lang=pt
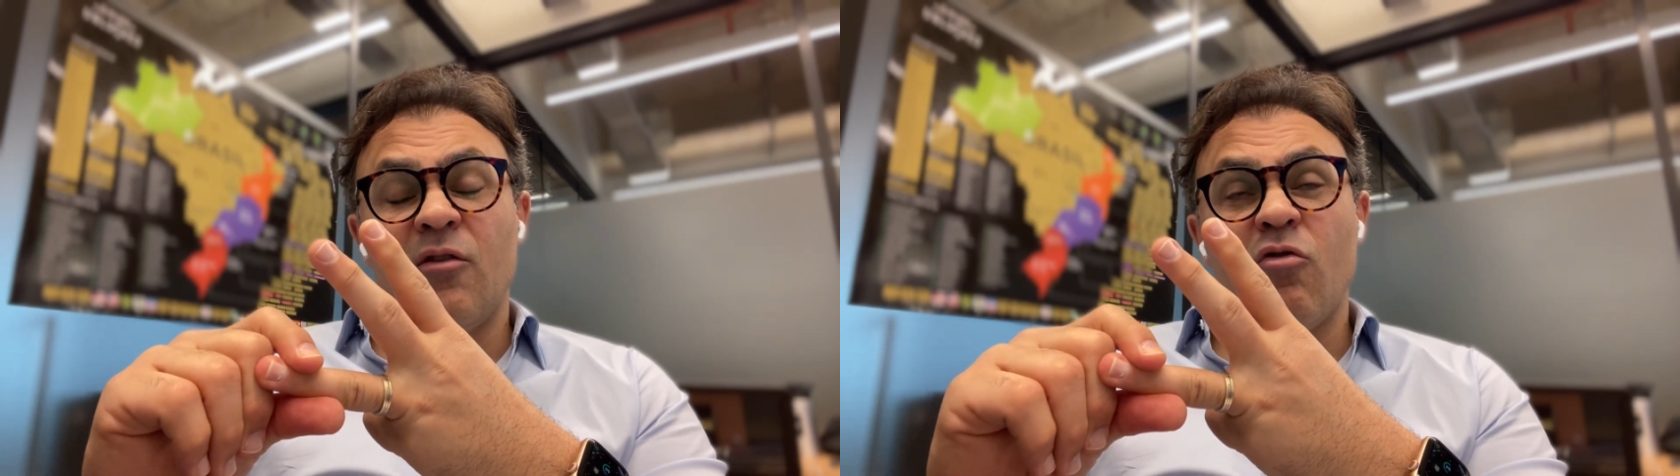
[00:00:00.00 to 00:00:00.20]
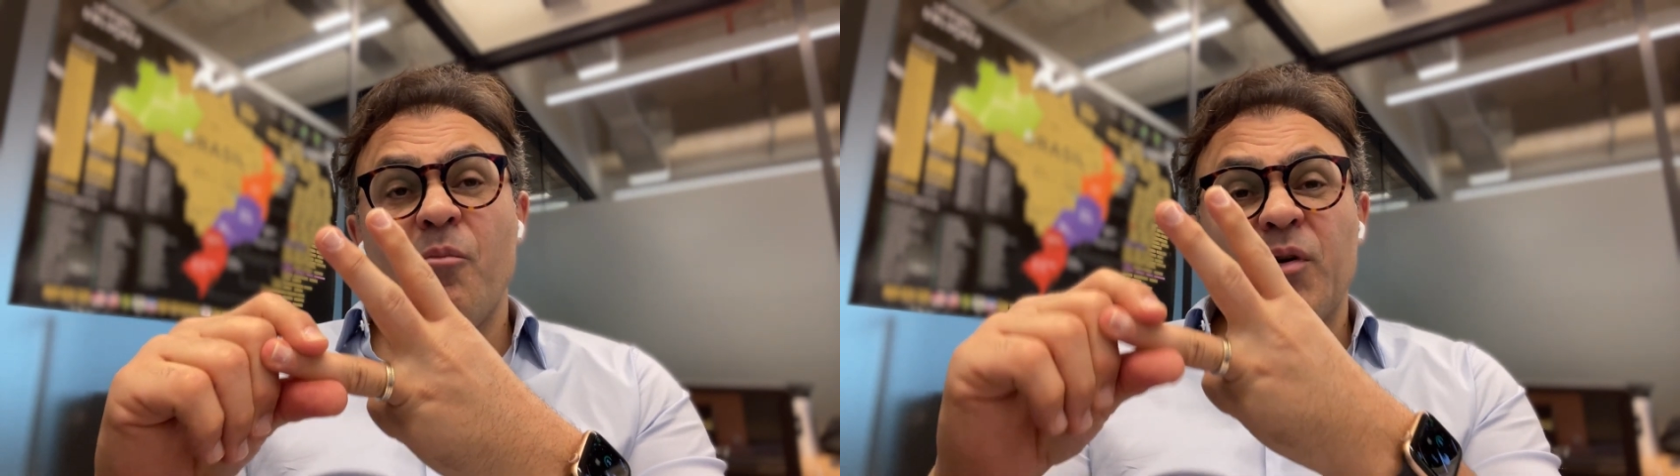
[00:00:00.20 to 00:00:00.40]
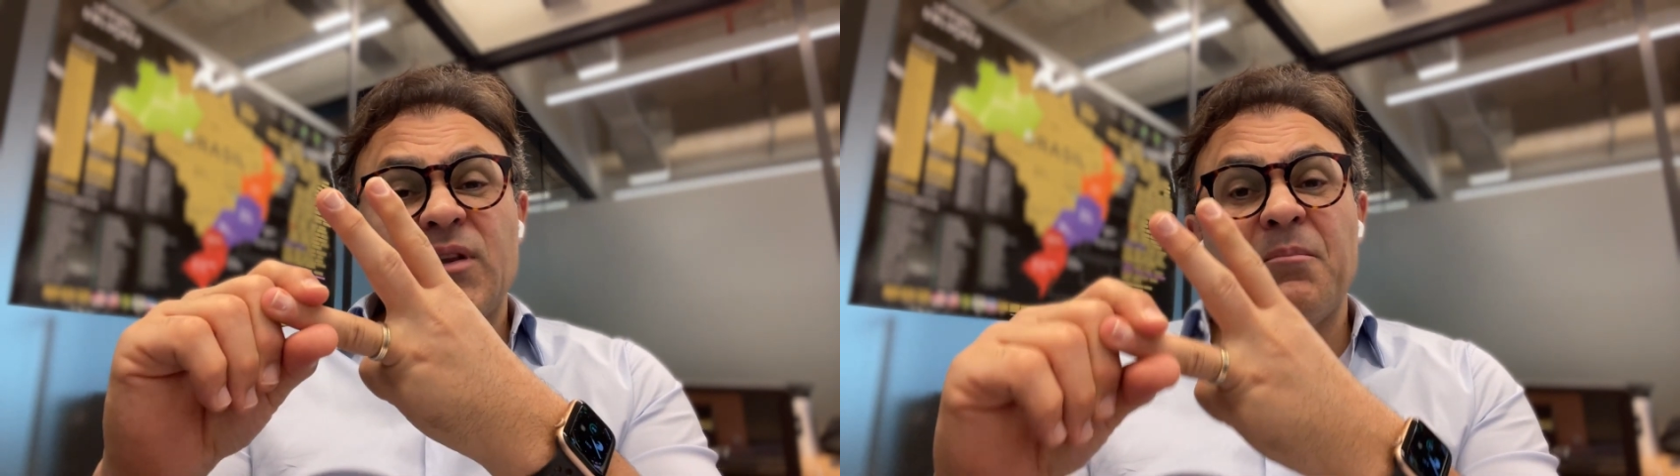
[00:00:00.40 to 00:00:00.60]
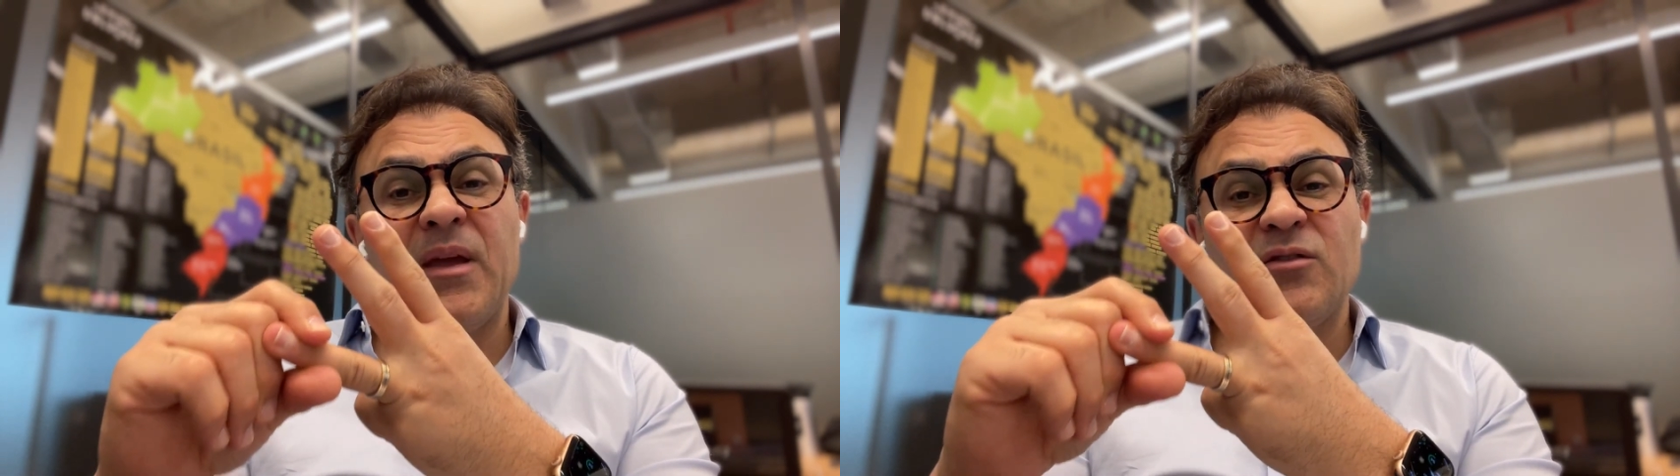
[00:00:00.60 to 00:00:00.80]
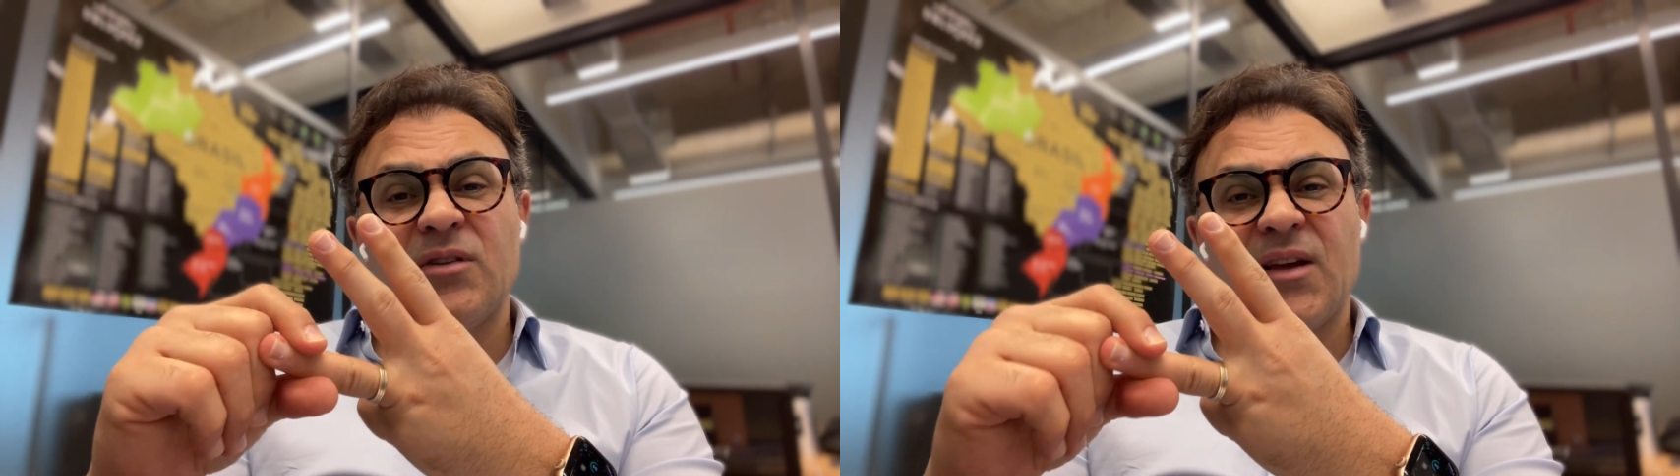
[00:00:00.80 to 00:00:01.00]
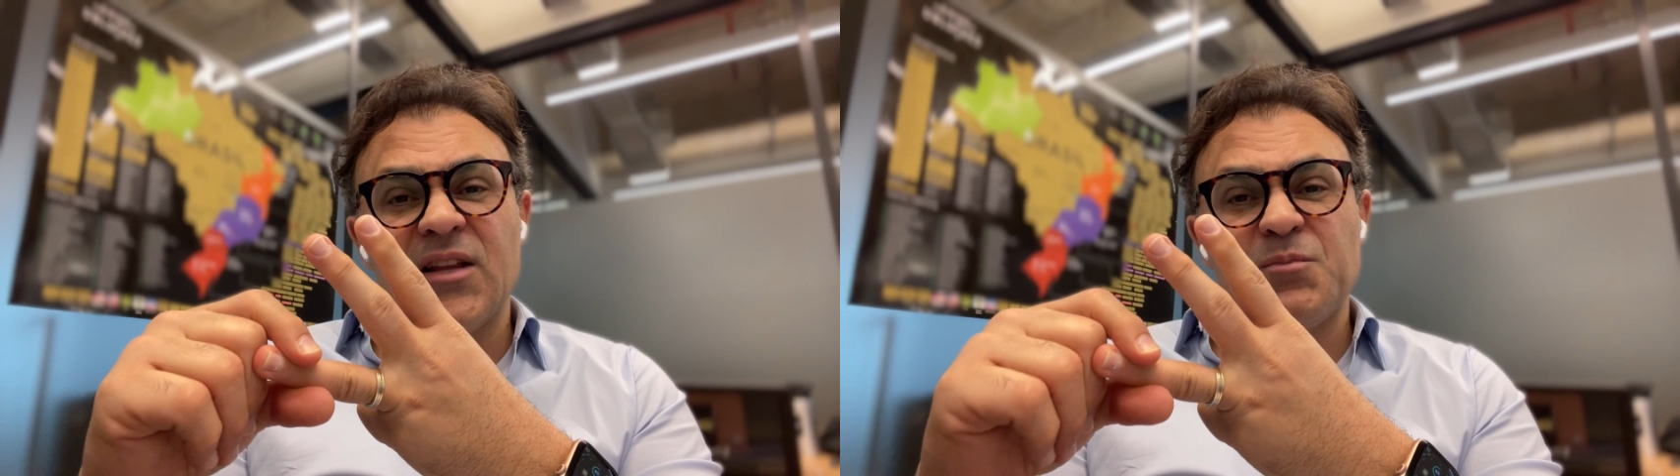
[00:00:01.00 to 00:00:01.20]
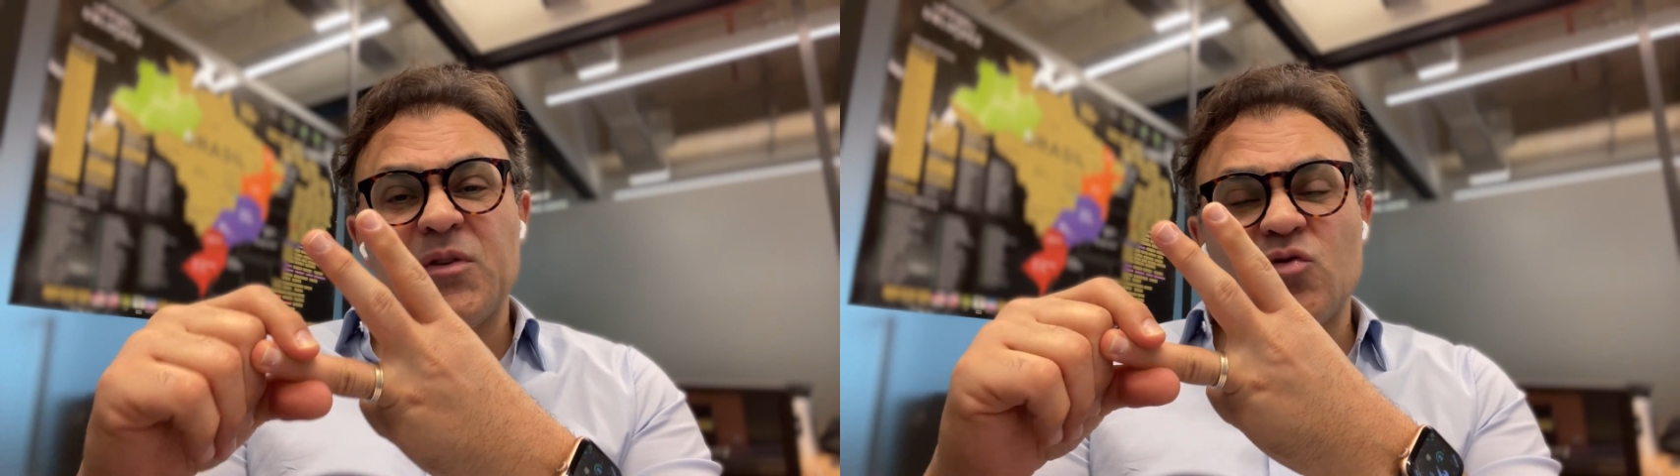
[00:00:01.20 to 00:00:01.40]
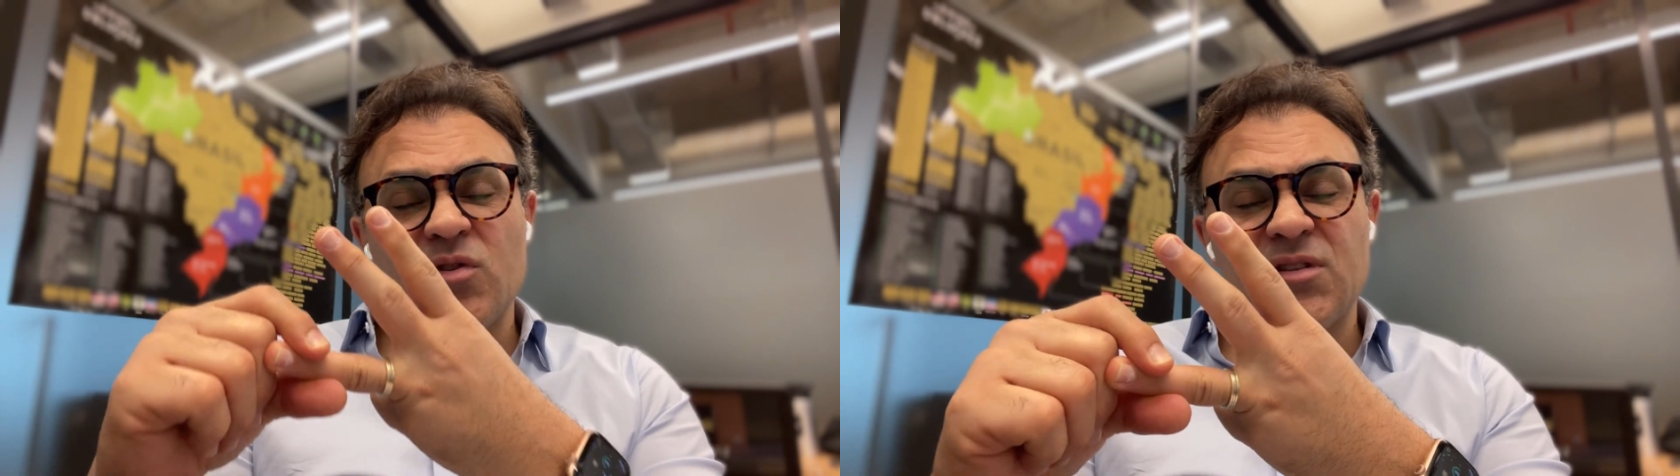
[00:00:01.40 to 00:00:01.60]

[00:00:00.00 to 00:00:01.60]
o comportamento daquelas pessoas